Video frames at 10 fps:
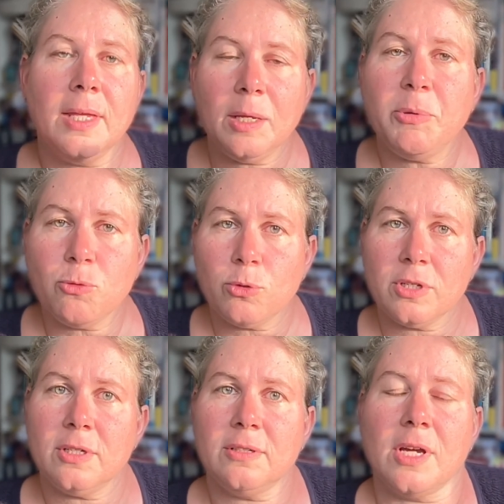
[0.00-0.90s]

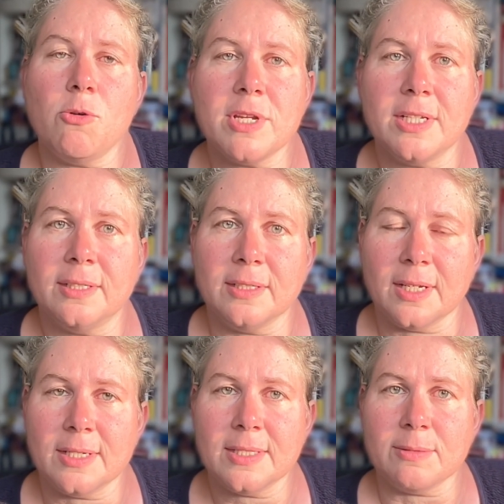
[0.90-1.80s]
Episode
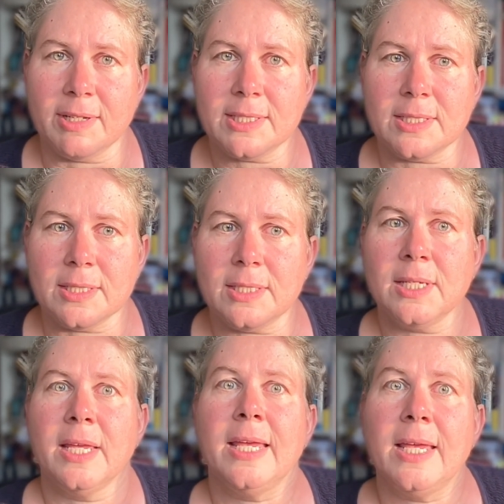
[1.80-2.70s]
323.
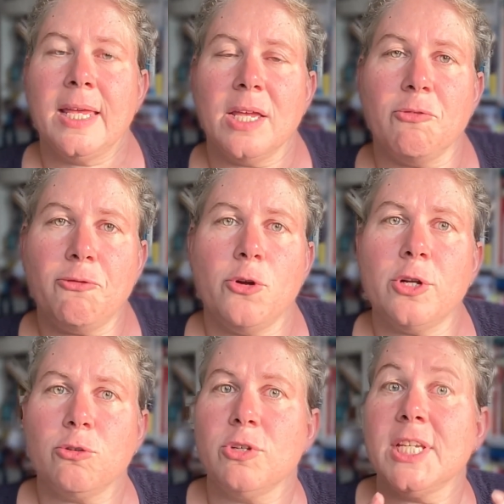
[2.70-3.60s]

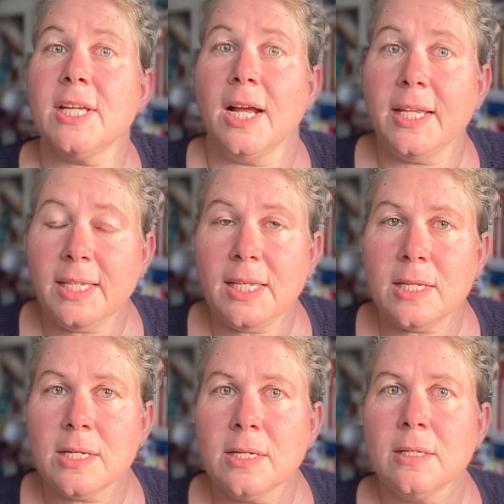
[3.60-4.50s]
Erfolg durch
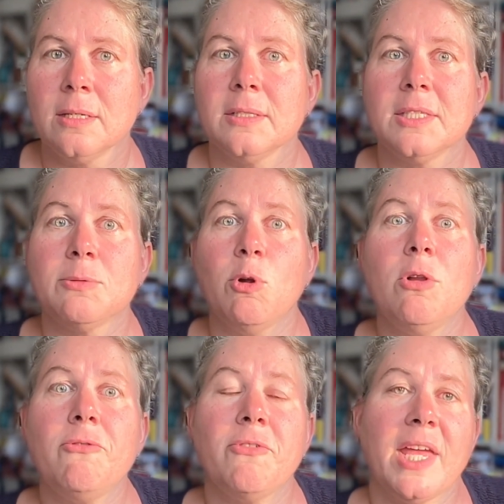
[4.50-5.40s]
KI,
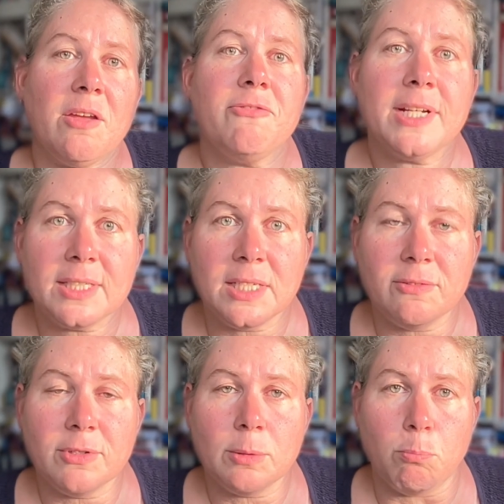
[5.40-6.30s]
zwölf
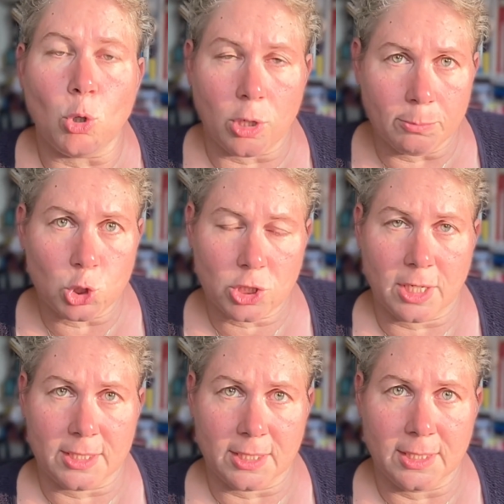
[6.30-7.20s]
effektive
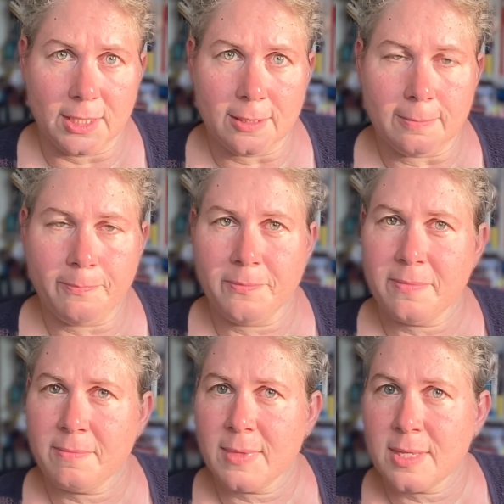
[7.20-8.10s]
Prompt-Strategien.
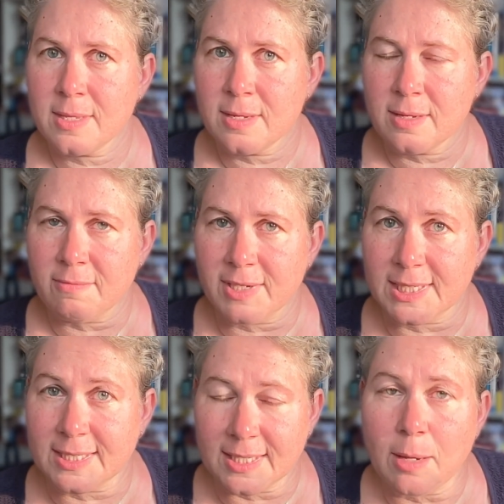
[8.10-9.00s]
Was
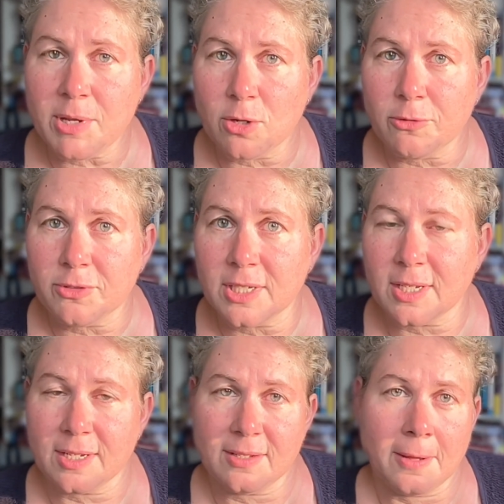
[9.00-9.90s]
es damit auf sich
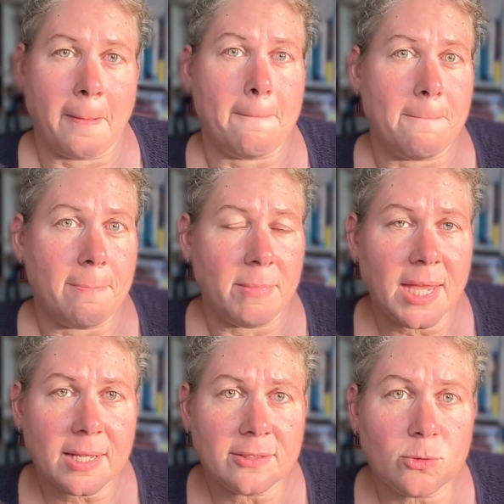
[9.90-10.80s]
hat, mehr
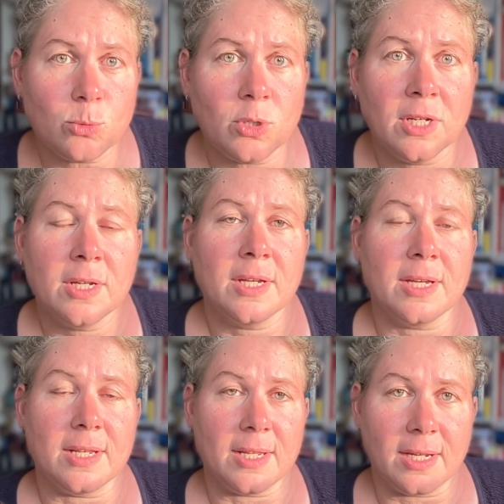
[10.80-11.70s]
dazu
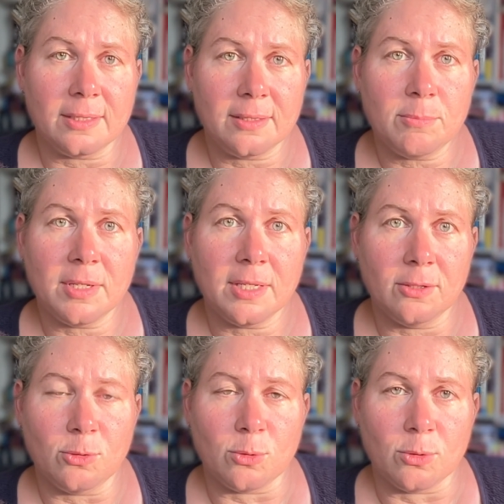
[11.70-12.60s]
nach dem
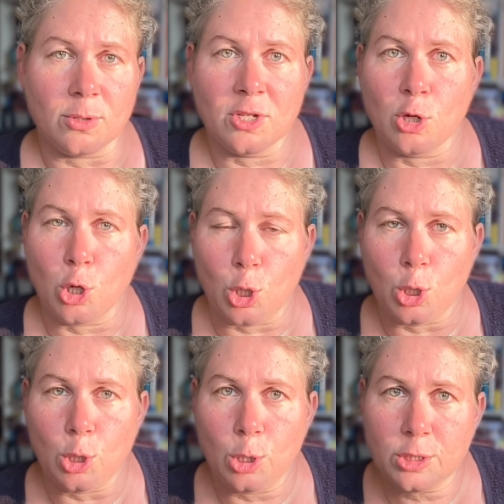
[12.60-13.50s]
Intro.
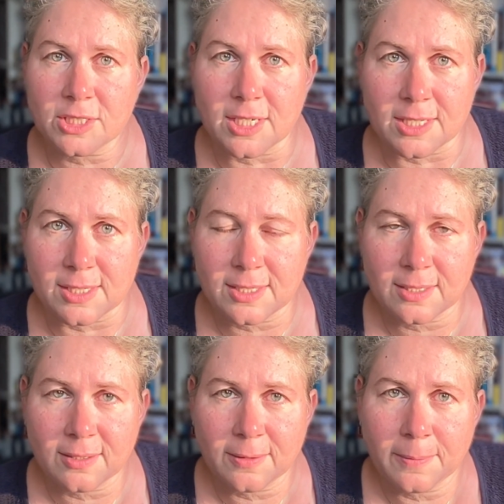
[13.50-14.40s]
Los geht's!